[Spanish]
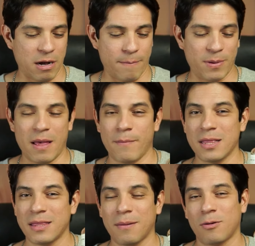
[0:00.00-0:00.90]

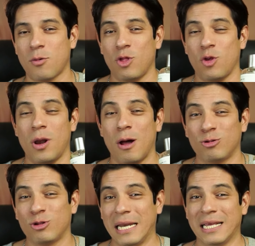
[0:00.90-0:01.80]
Rápidamente cuando la
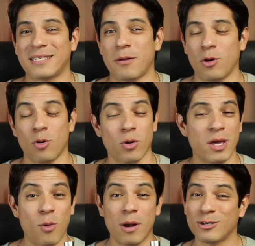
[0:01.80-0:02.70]
utilicen, oye,
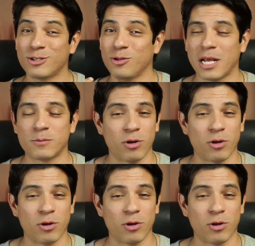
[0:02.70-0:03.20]
¿cuál loción traes?